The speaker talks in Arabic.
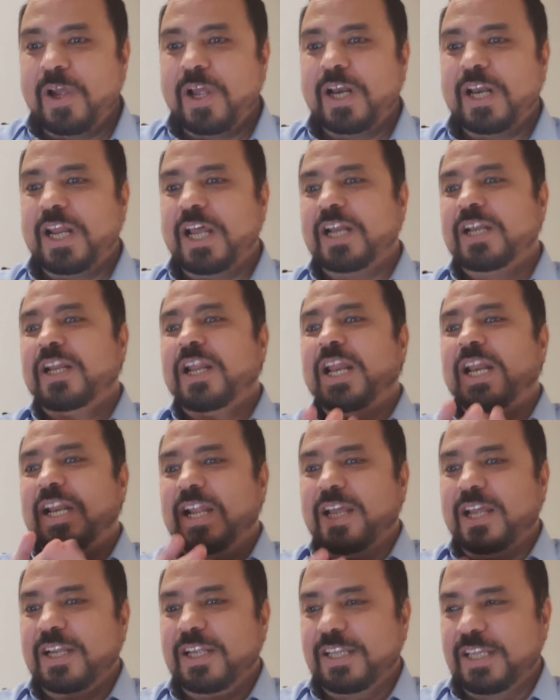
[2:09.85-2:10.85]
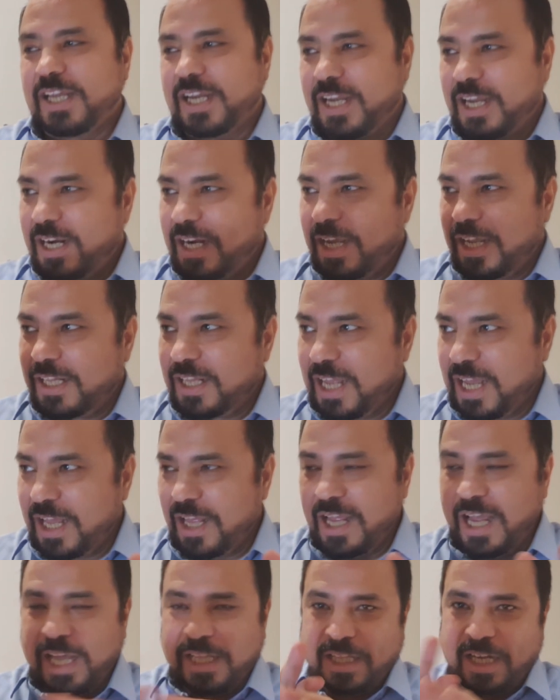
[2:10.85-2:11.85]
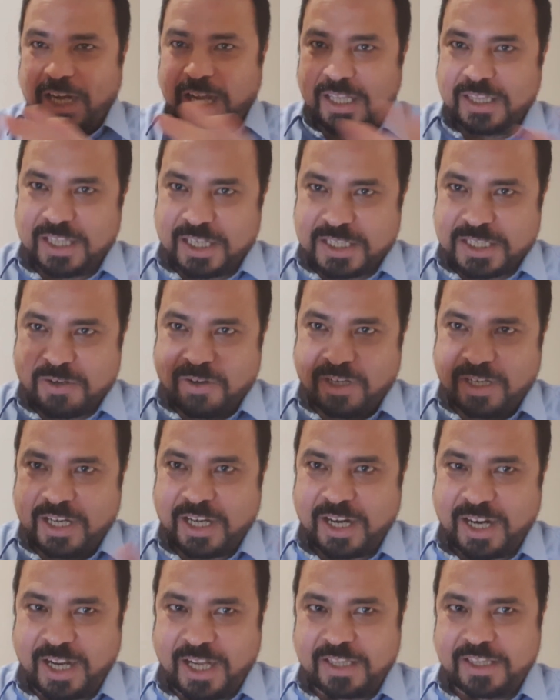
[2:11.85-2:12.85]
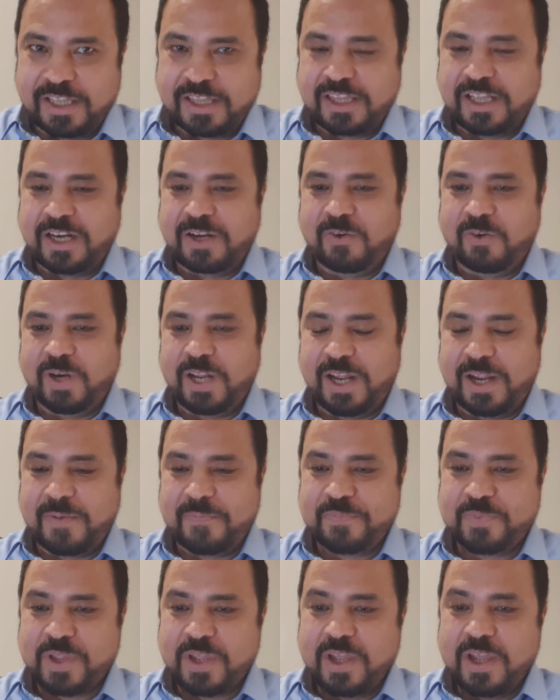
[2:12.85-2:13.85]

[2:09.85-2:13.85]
لأن إذا كان هذا هذا الأثر سواء كان حديثا أو لا